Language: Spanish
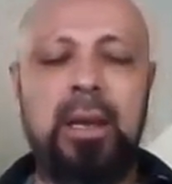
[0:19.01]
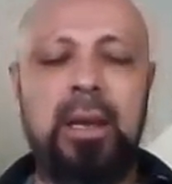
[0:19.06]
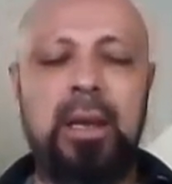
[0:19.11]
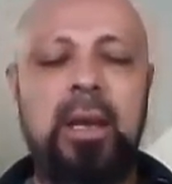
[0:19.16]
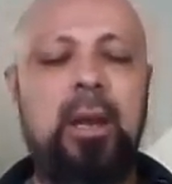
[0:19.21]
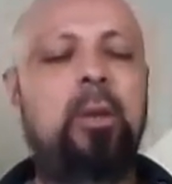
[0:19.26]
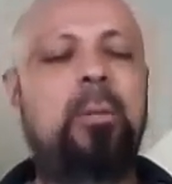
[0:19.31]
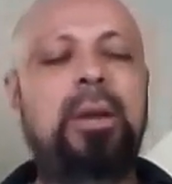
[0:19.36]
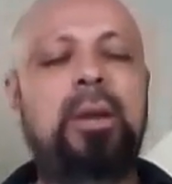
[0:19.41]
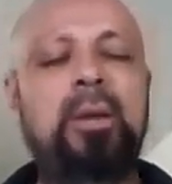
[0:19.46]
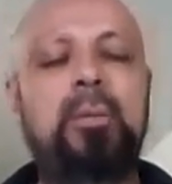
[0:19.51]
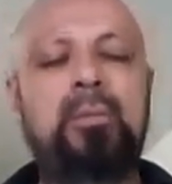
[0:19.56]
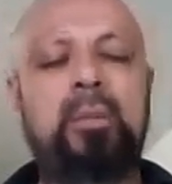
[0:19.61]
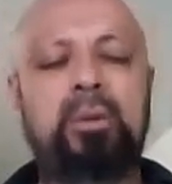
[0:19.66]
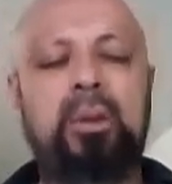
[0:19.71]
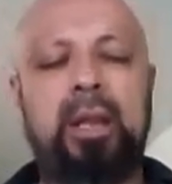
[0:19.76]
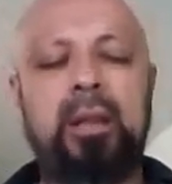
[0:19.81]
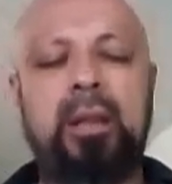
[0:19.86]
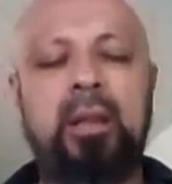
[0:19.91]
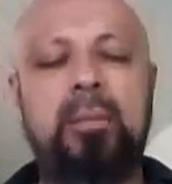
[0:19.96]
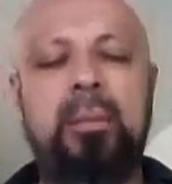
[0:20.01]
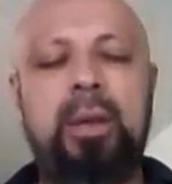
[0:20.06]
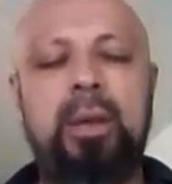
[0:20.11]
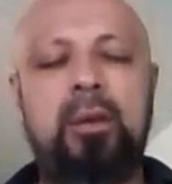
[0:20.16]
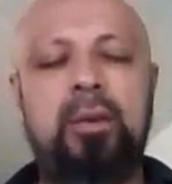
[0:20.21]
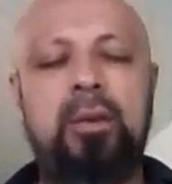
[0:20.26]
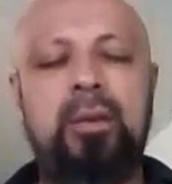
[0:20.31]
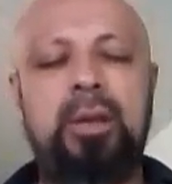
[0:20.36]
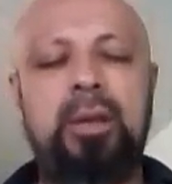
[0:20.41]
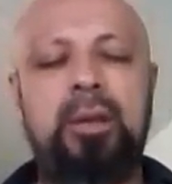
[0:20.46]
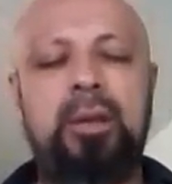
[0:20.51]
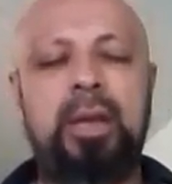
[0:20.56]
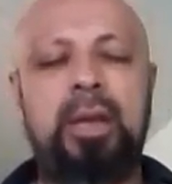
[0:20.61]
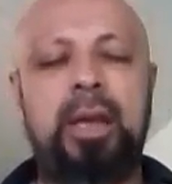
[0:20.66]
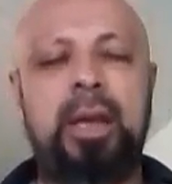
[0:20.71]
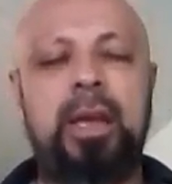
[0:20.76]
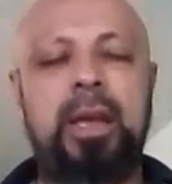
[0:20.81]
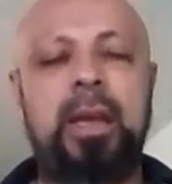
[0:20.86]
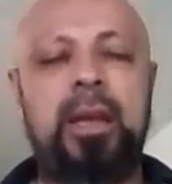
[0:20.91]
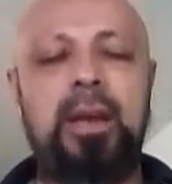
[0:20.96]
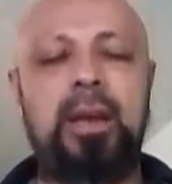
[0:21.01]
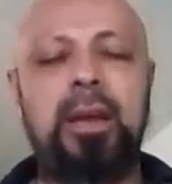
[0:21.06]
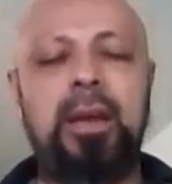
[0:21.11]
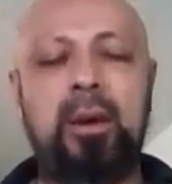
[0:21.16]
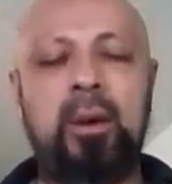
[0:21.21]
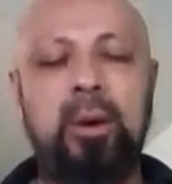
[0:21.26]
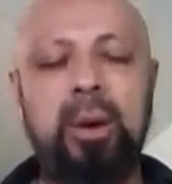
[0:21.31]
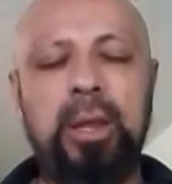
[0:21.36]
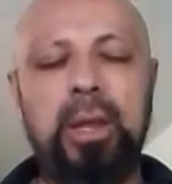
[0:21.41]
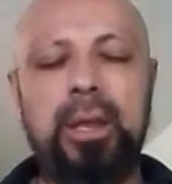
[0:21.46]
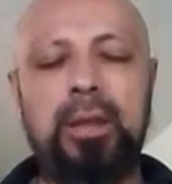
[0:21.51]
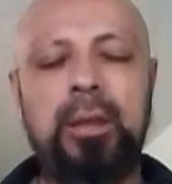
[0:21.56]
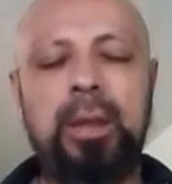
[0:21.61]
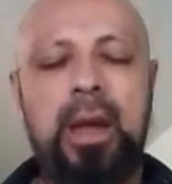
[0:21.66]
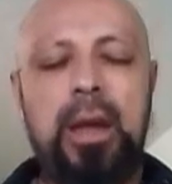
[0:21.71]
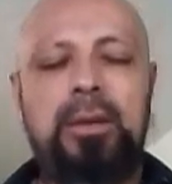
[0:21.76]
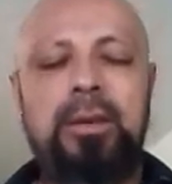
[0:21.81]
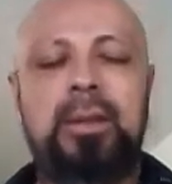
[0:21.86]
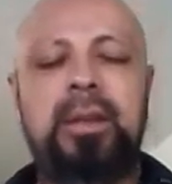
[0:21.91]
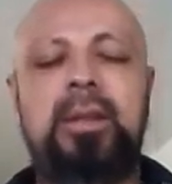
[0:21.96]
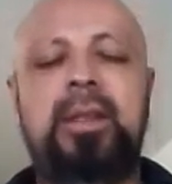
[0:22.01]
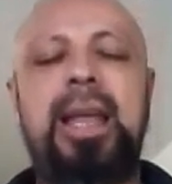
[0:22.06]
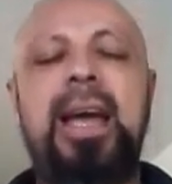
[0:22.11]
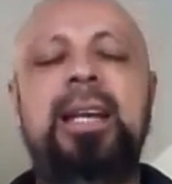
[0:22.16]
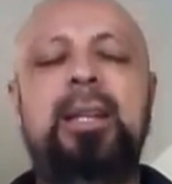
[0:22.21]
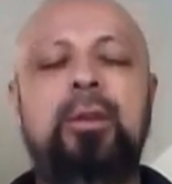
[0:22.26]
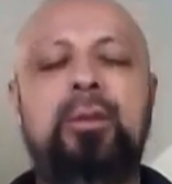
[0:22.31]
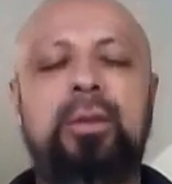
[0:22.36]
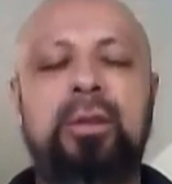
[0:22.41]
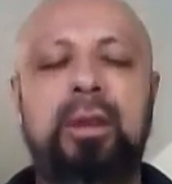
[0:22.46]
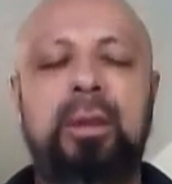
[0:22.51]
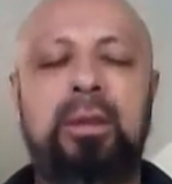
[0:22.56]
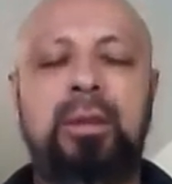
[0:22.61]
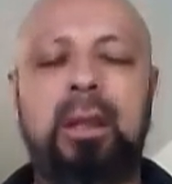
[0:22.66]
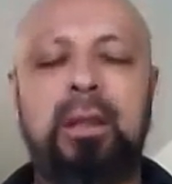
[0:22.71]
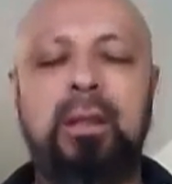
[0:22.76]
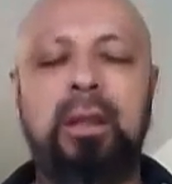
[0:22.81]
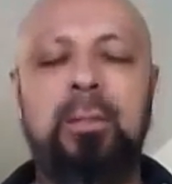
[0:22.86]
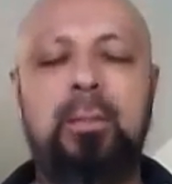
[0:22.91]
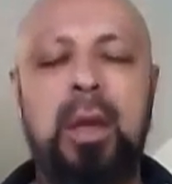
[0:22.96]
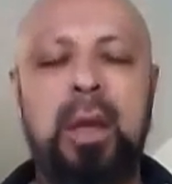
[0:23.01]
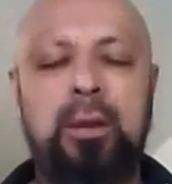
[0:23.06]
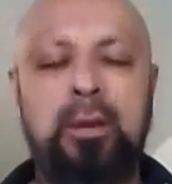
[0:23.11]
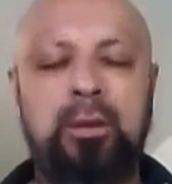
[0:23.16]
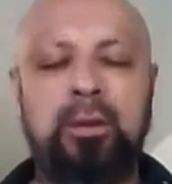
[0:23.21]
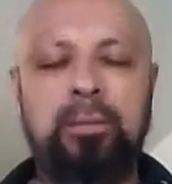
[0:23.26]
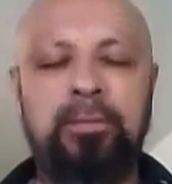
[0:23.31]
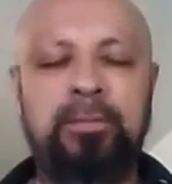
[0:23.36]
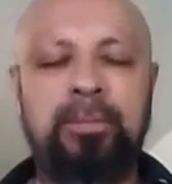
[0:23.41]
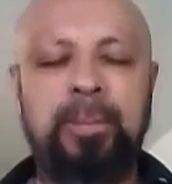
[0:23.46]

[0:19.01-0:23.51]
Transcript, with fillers: y lo más importante, mi Dios, es que hoy deseas darnos entendimiento.